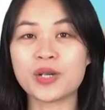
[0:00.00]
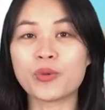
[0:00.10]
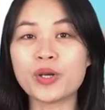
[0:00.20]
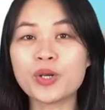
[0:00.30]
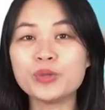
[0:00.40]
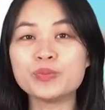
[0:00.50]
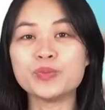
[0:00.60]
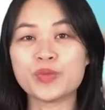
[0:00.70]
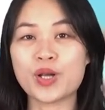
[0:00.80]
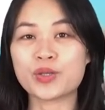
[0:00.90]
Cuối
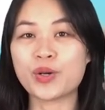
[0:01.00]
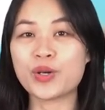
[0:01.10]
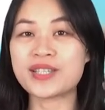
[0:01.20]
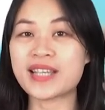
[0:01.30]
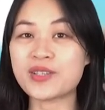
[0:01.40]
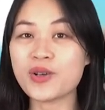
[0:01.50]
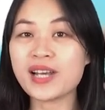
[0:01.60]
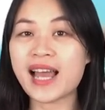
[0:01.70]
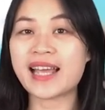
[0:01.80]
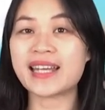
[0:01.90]
cùng, tôi sẽ
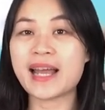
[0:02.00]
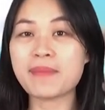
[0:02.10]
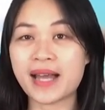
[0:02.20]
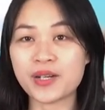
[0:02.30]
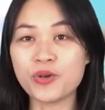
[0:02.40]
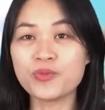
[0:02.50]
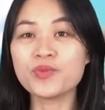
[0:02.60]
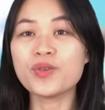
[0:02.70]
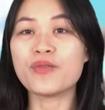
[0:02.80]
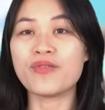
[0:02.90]
chốt lại đáp án đúng